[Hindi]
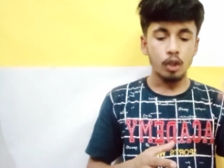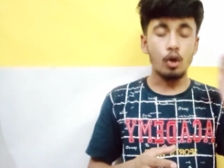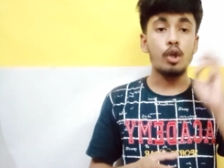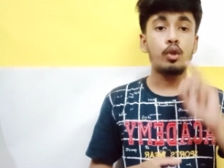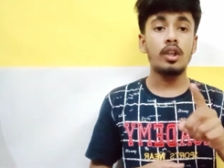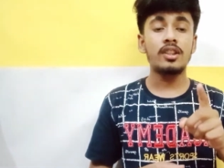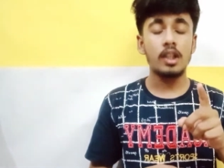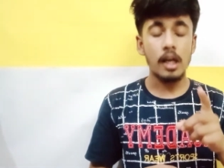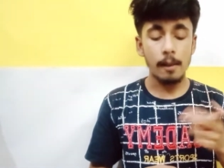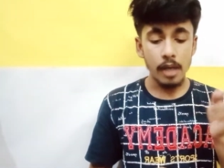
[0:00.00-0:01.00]
तो
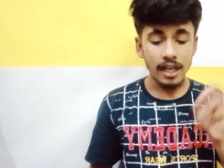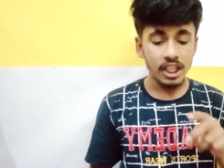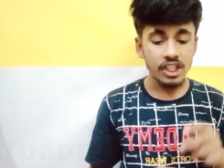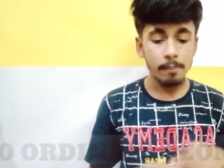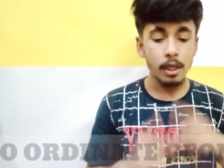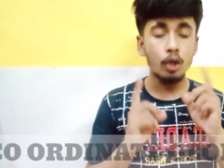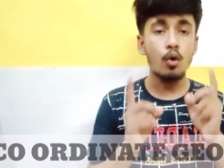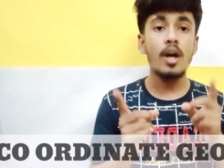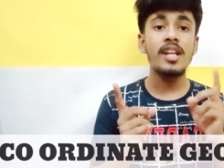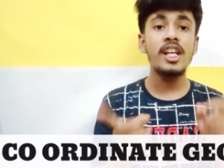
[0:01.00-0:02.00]
अगला चैप्टर है
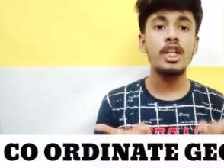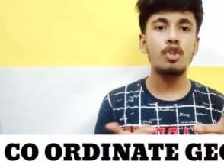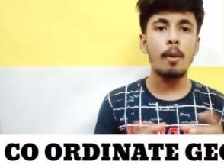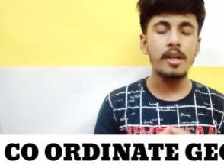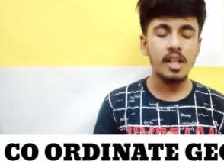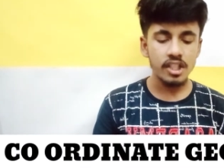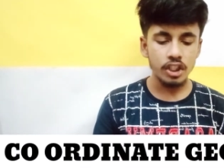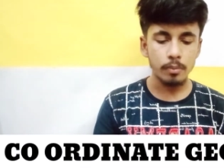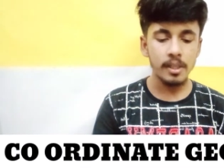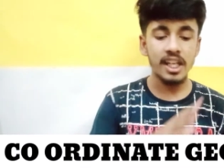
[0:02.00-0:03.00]
कोऑर्डिनेट ज्योमेट्री
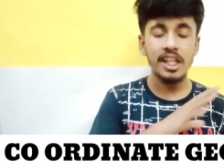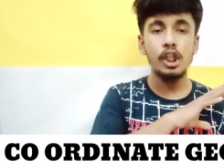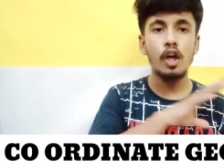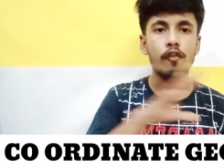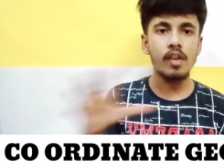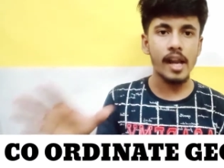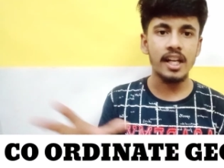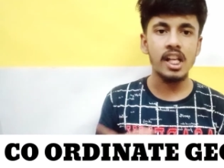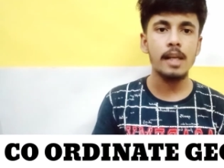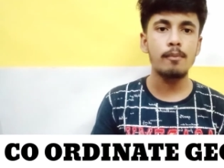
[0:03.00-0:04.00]
जिसमें एरिया ऑफ
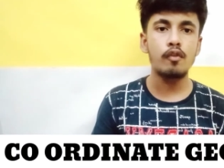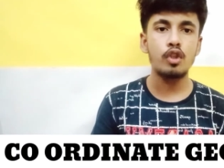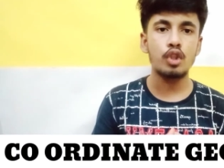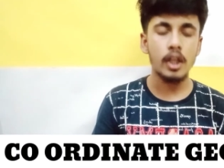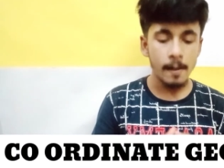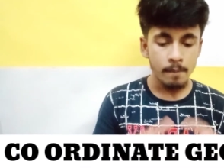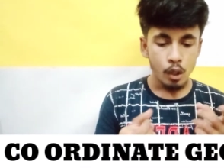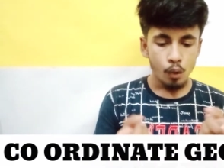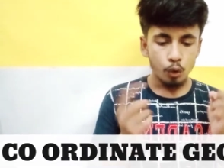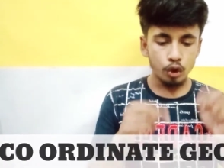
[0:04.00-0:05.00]
ट्रायंगल रिमूव हो चुका है
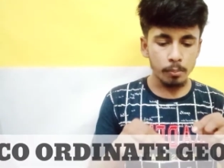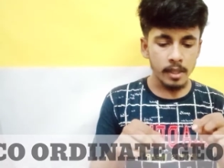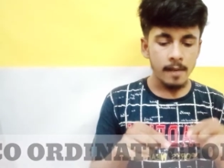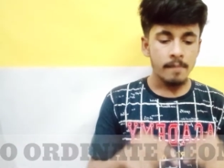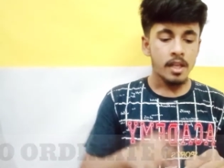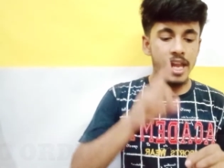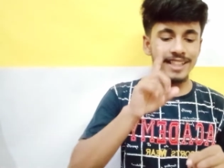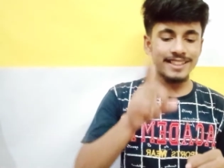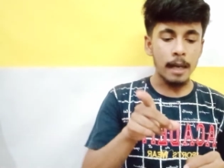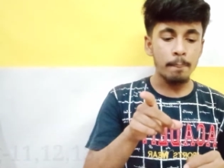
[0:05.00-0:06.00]
उसमें
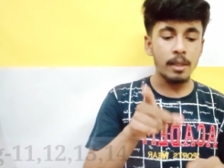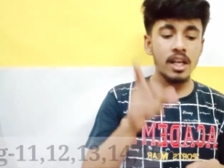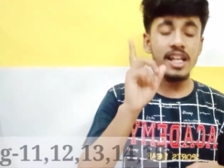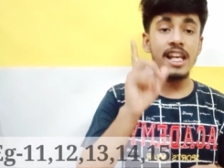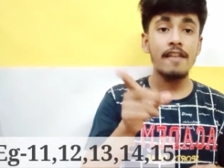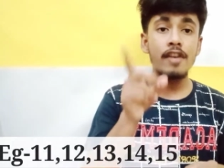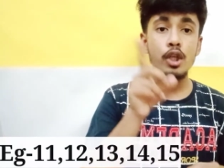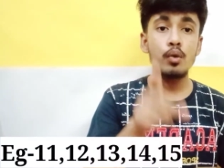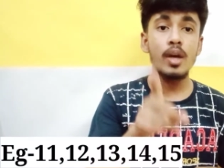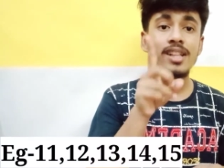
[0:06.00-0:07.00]
एग्जांपल
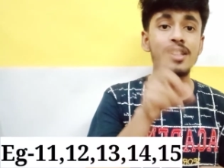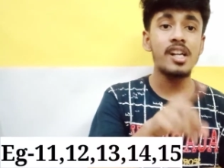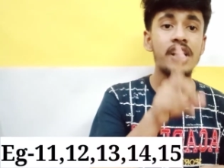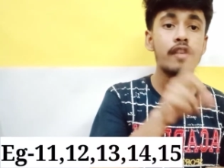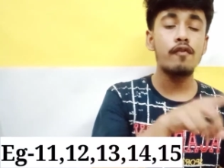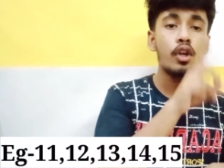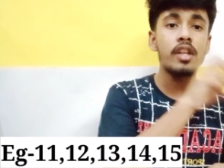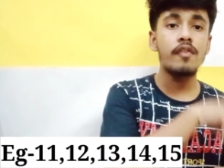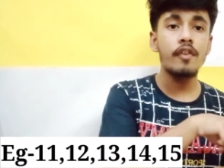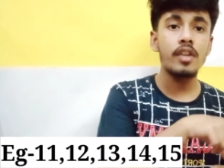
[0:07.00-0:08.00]
11, 12, 13,
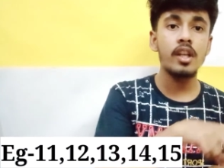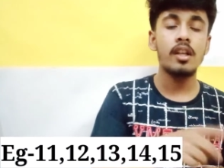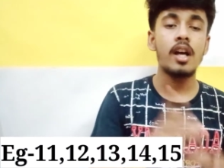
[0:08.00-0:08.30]
14, 15